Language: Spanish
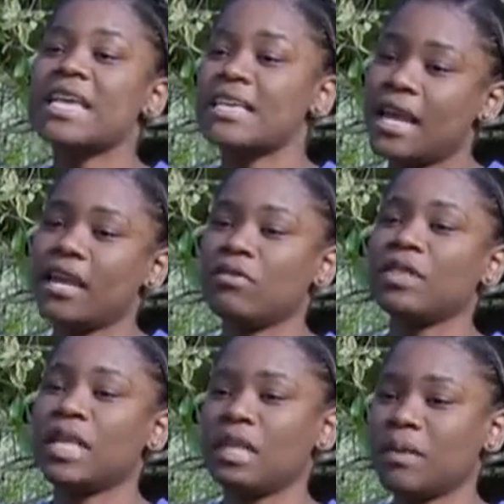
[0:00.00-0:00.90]
y darle un
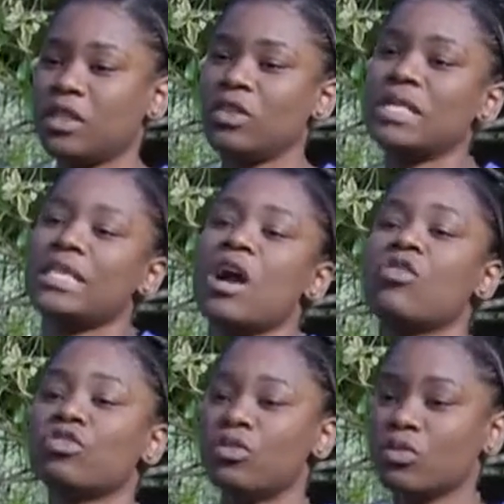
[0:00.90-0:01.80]
tratamiento ya sea
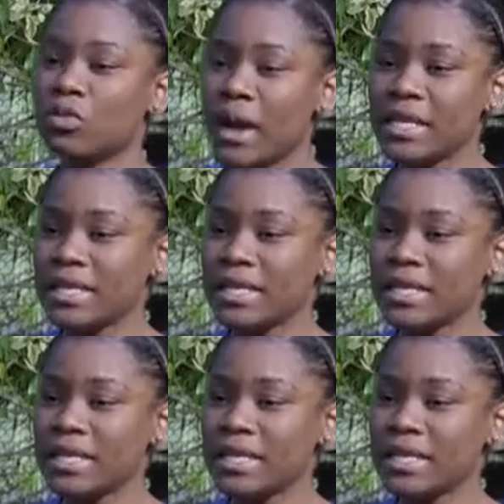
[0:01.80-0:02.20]
conductual